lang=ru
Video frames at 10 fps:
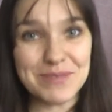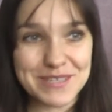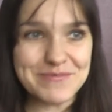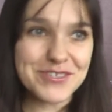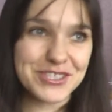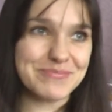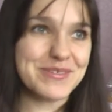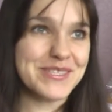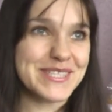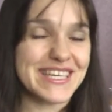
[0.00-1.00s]
а потому что
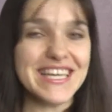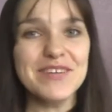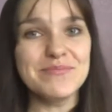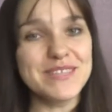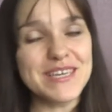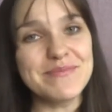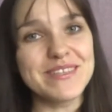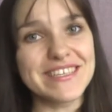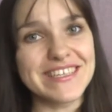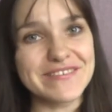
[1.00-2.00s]
просто
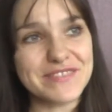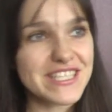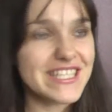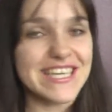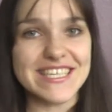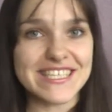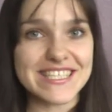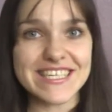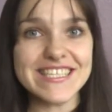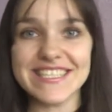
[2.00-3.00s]
беременные в состоянии
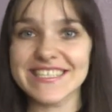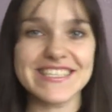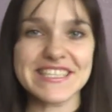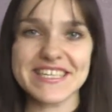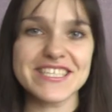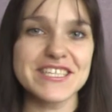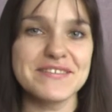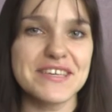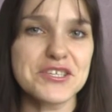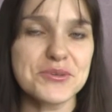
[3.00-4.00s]
стресса — это
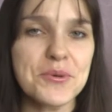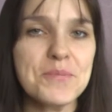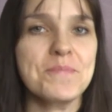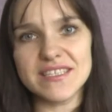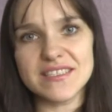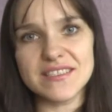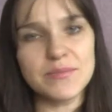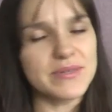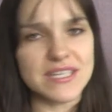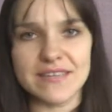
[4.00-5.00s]
страшная вещь. Мне
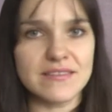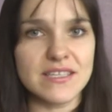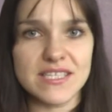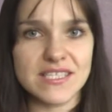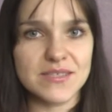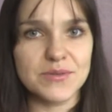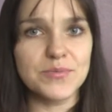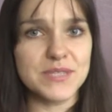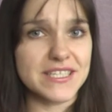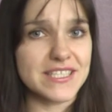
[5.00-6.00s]
не понравилось
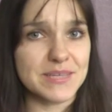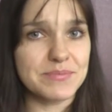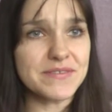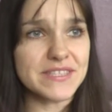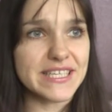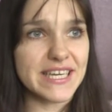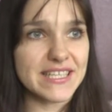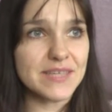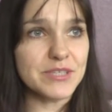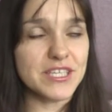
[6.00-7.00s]
у психотерапевта, и
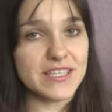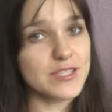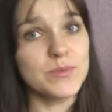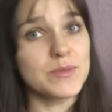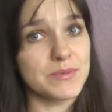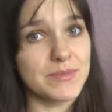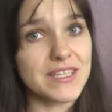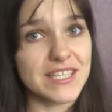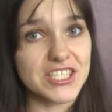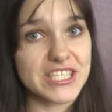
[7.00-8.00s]
она мне не особо
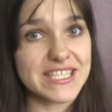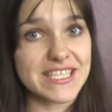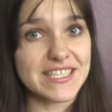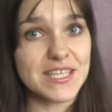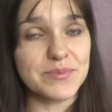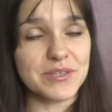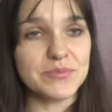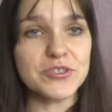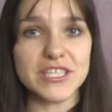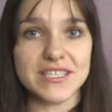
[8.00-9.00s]
помогла, честно сказать,
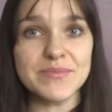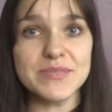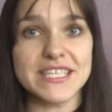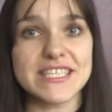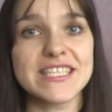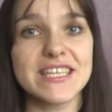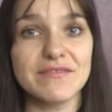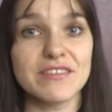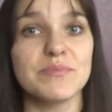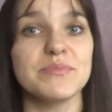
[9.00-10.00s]
потому что она меня
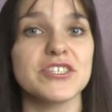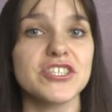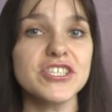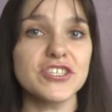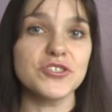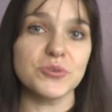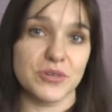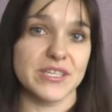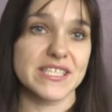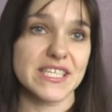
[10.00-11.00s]
заставила пережить
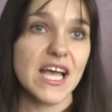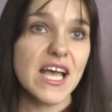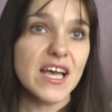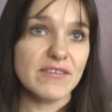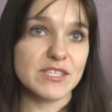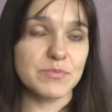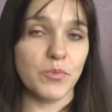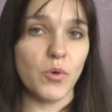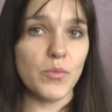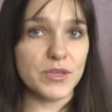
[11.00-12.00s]
еще раз,
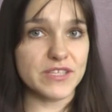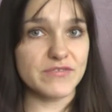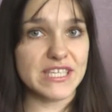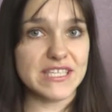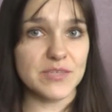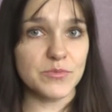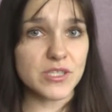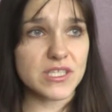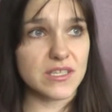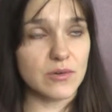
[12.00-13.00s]
вспомнить все эти
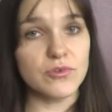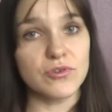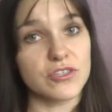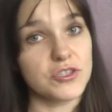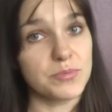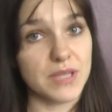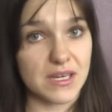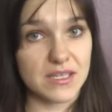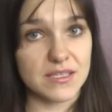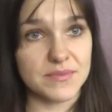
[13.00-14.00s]
эмоции, я у нее даже
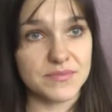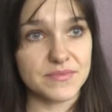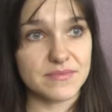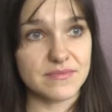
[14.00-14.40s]
плакала